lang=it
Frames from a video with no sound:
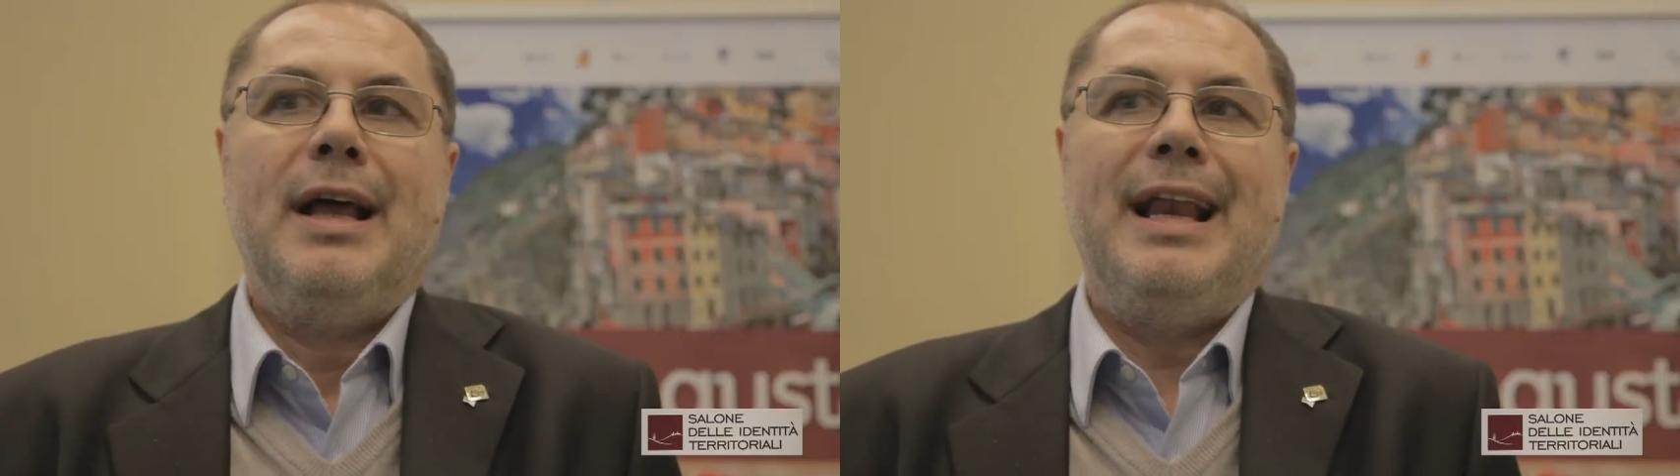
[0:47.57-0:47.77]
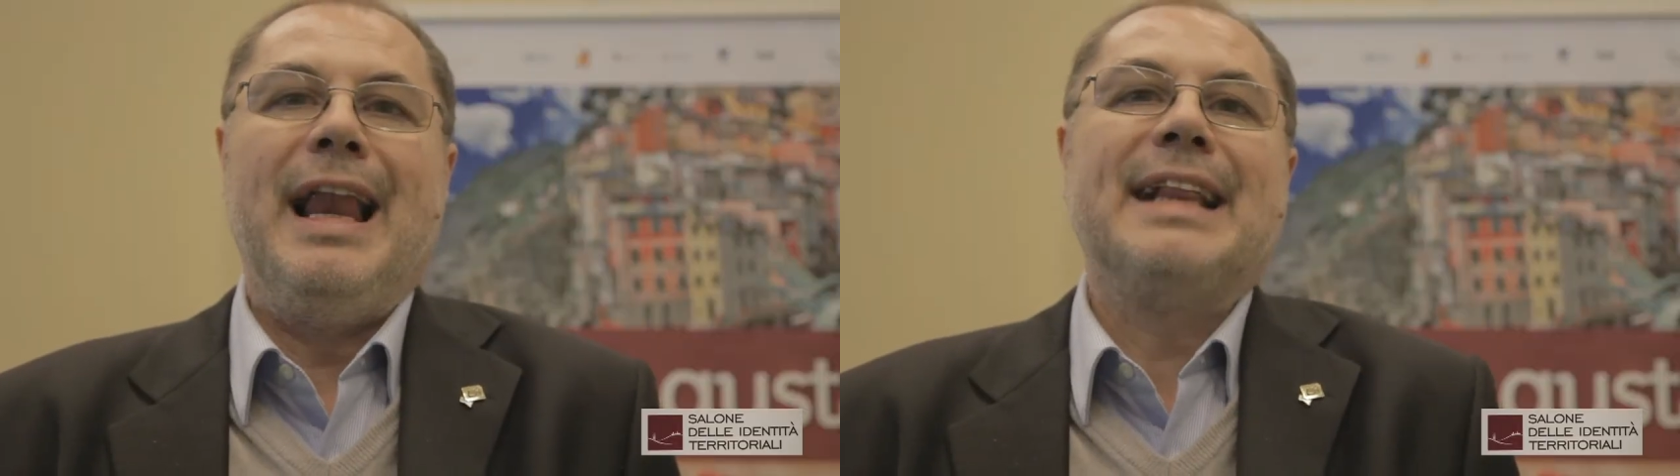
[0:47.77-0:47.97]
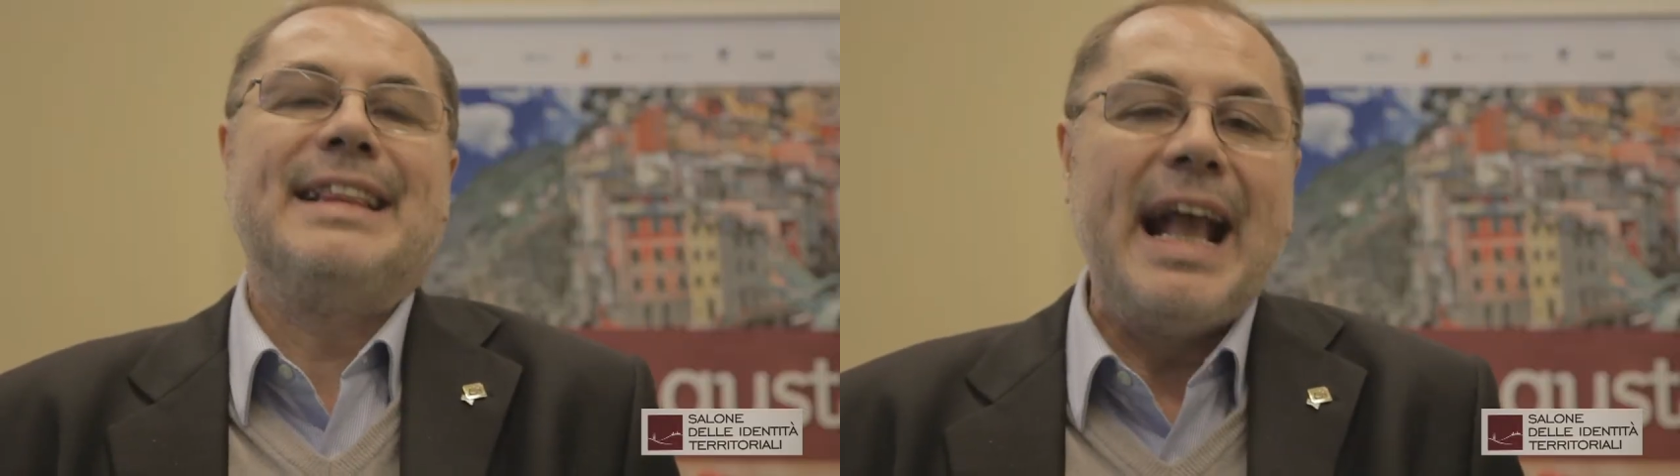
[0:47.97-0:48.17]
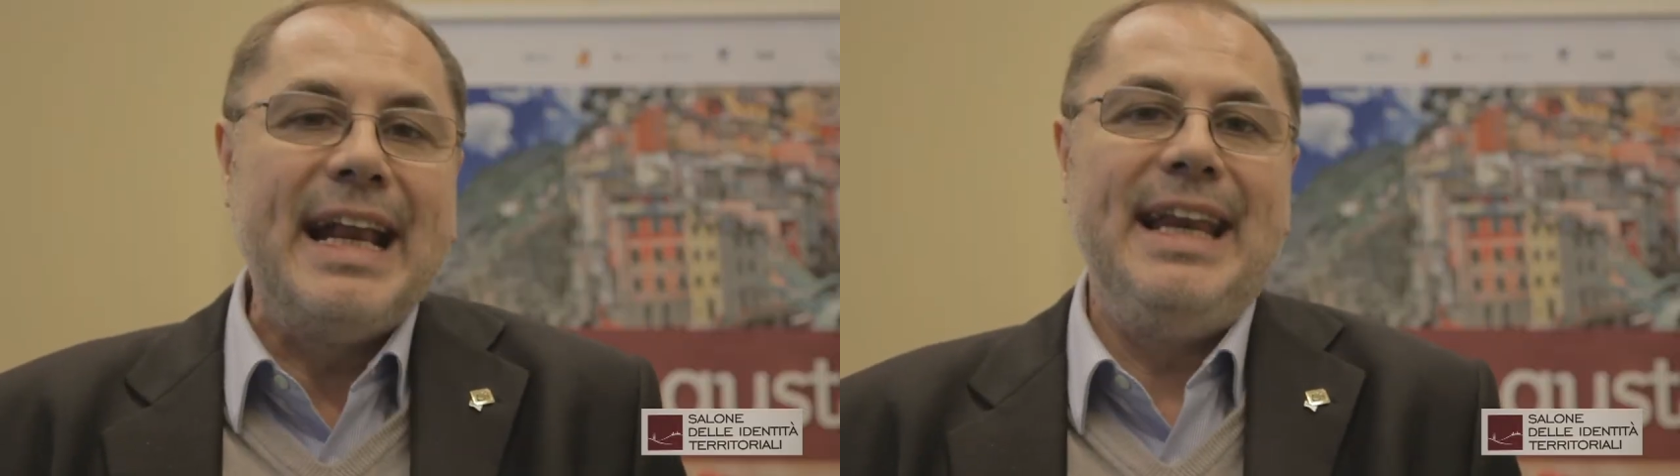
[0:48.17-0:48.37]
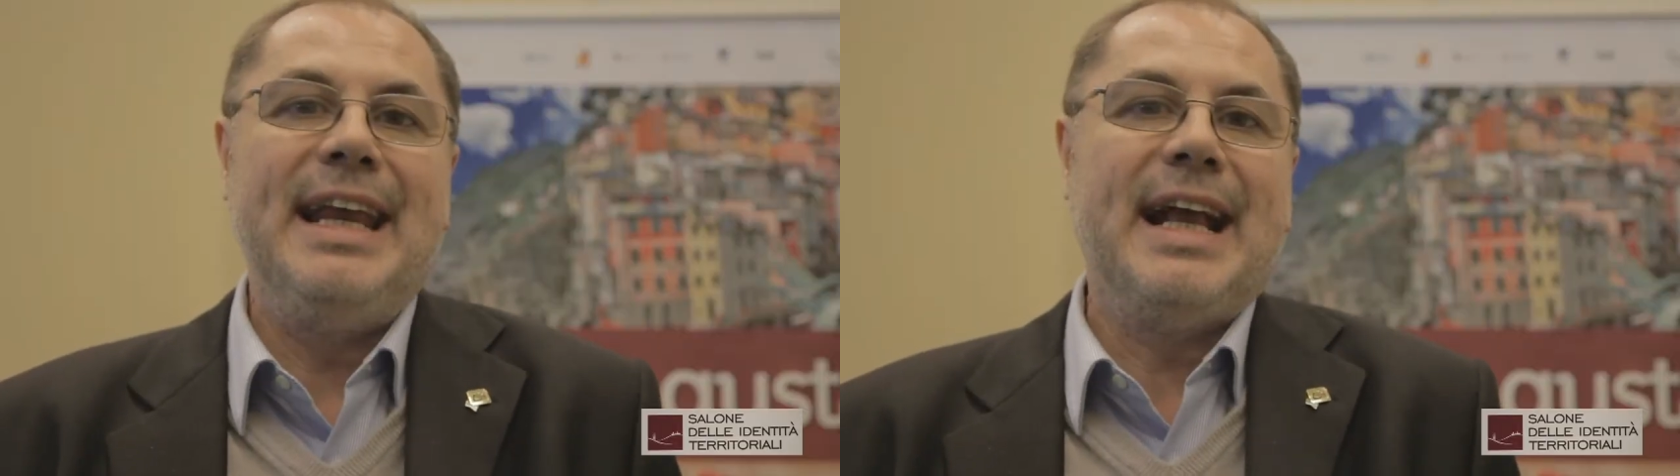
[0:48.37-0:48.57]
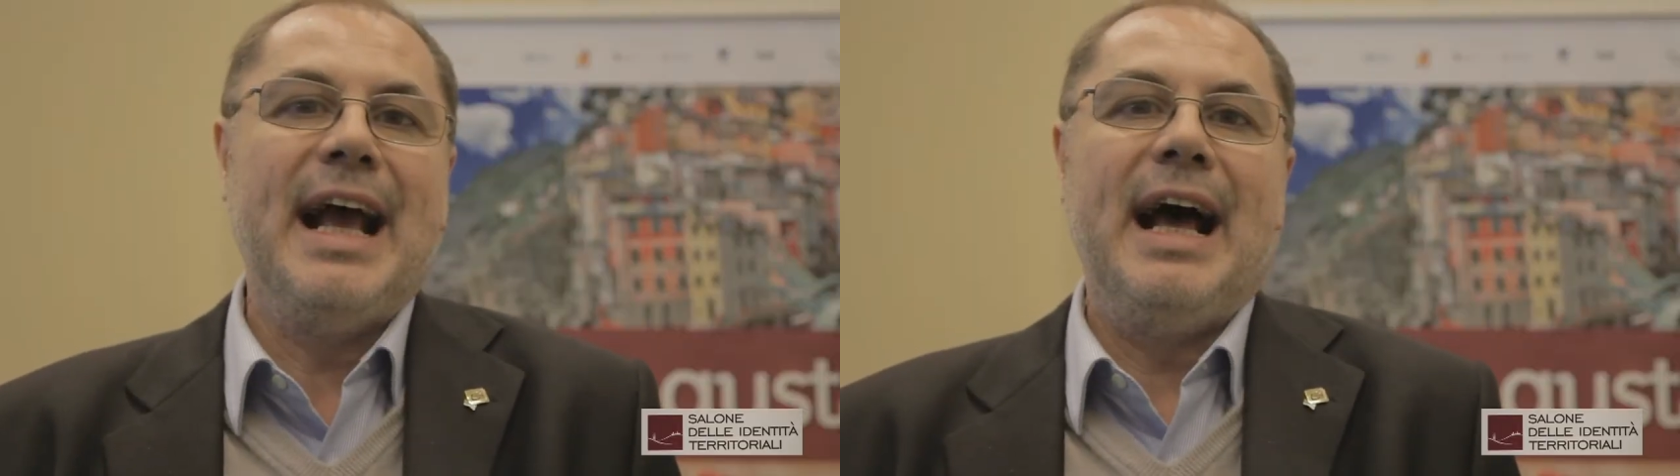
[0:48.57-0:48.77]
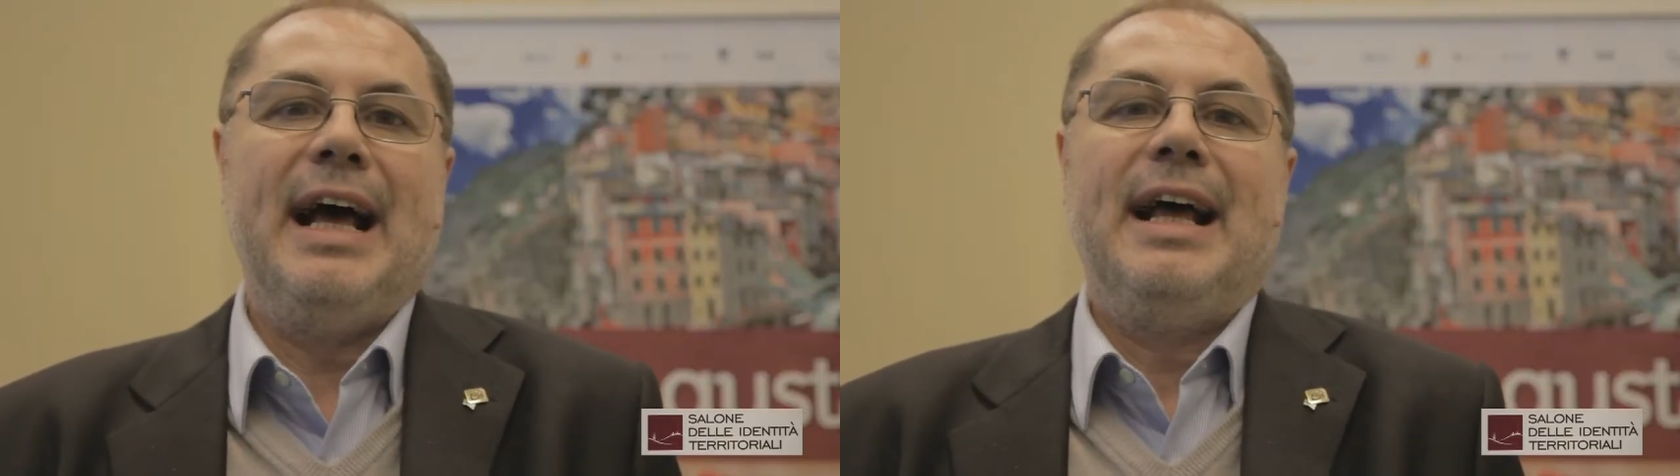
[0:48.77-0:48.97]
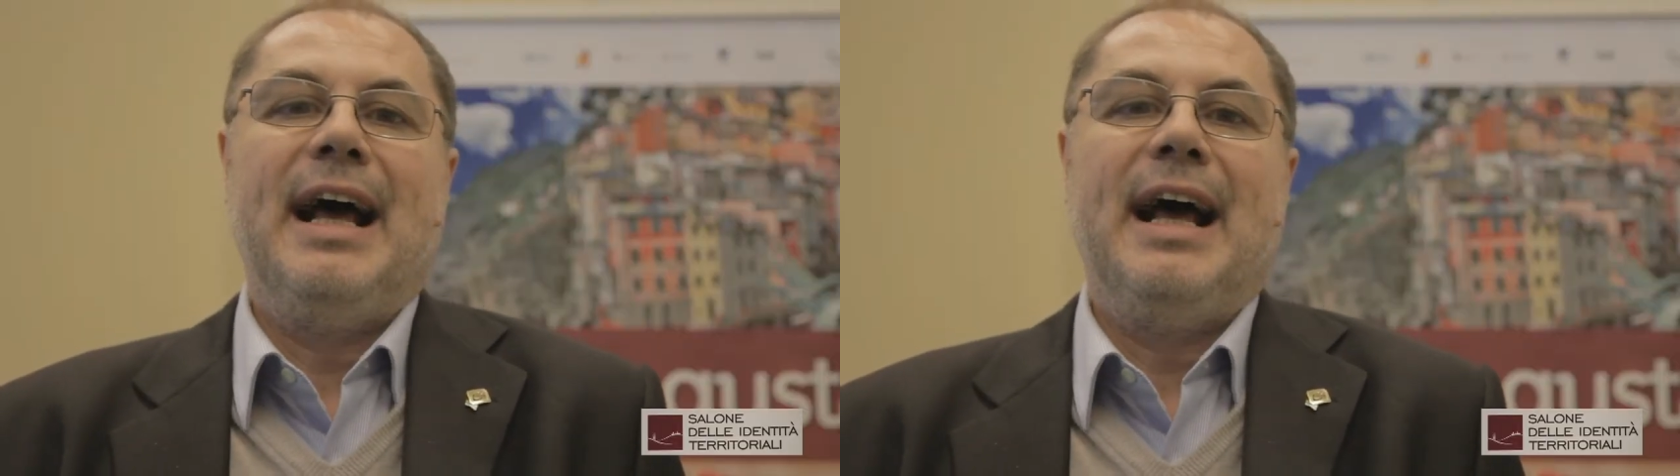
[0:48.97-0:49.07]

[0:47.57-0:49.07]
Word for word: la tecnica